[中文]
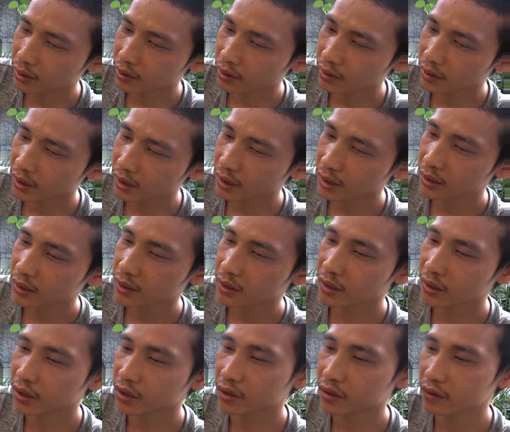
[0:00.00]
枝呢
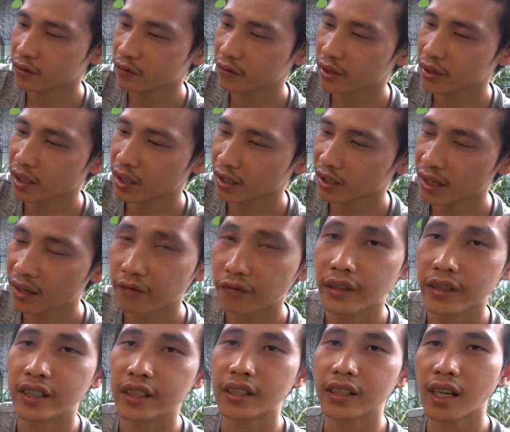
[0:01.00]
也是非常浪
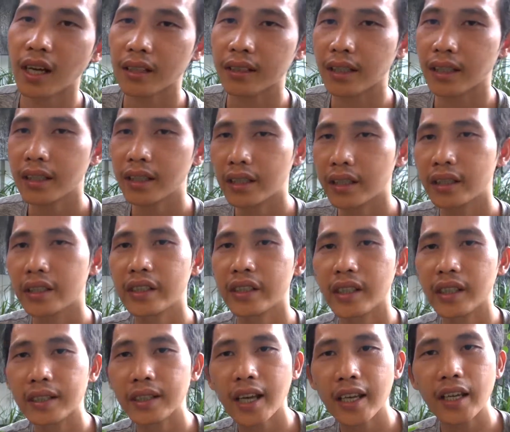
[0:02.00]
费营养的，而
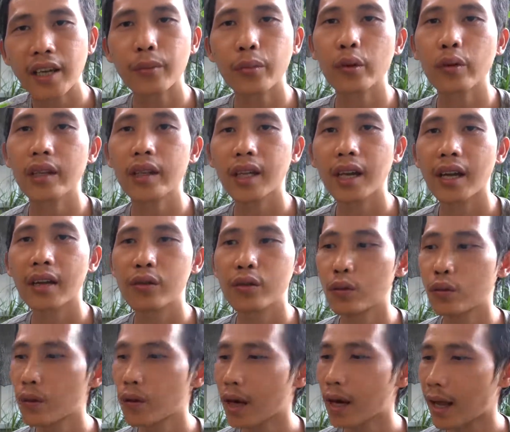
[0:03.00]
且它也不会开
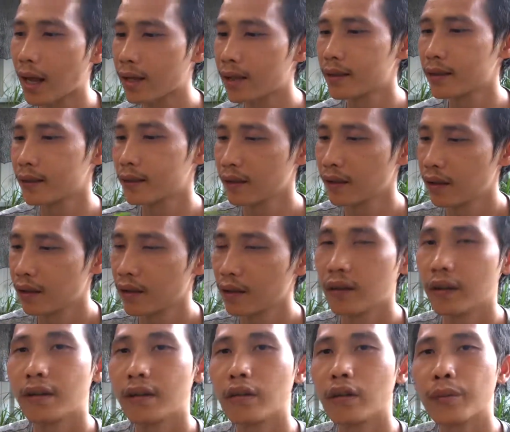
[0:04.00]
出花来。
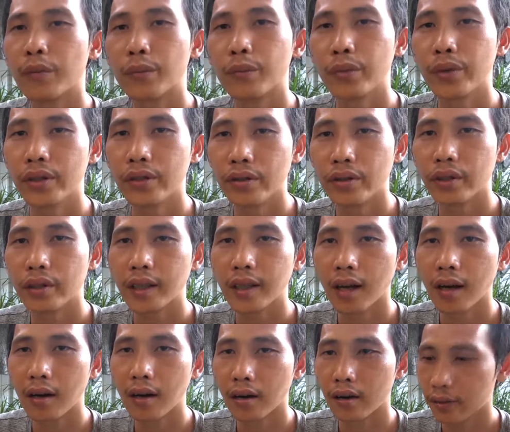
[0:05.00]
我们必须
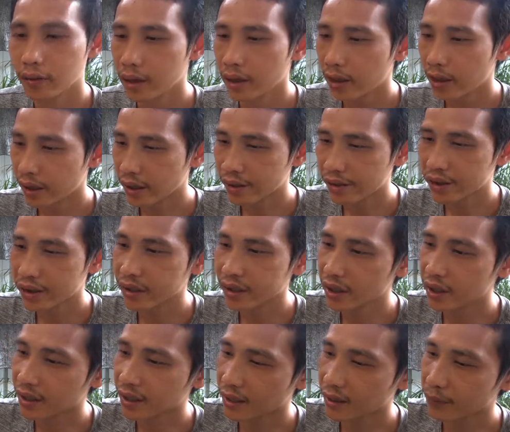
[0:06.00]
要狠心
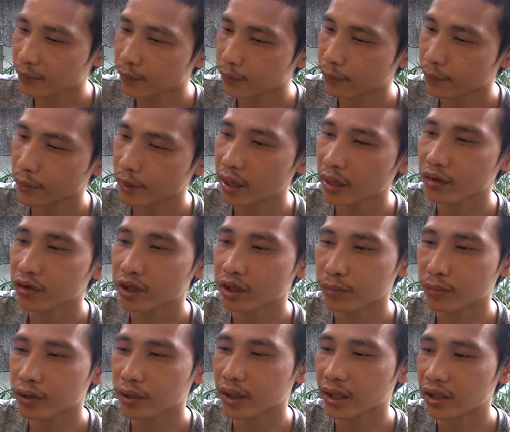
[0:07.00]
一点，不要舍
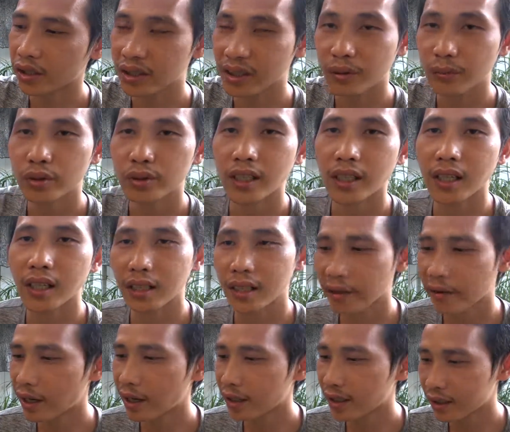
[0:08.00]
不得。舍不得
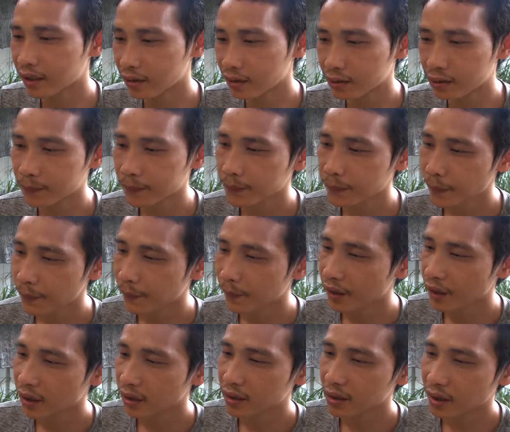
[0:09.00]
的话，它就
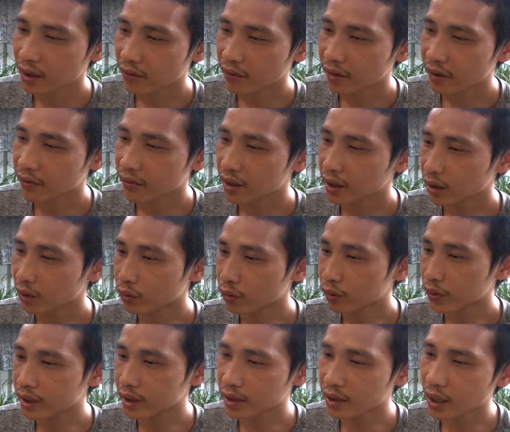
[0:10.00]
浪费非常
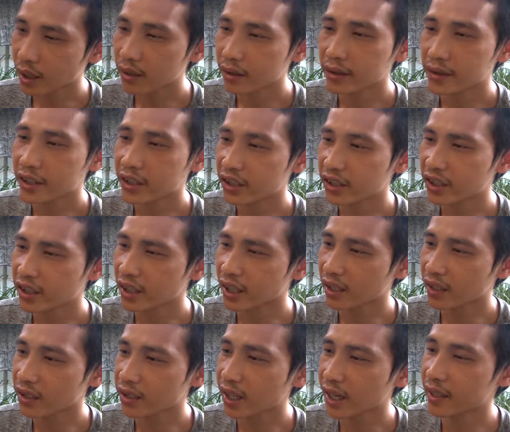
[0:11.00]
多营养，影响
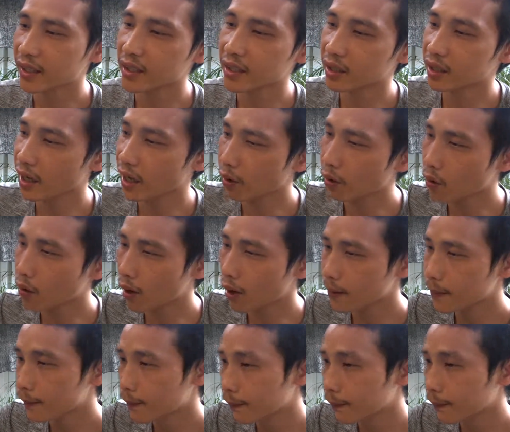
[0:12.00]
下一次开花。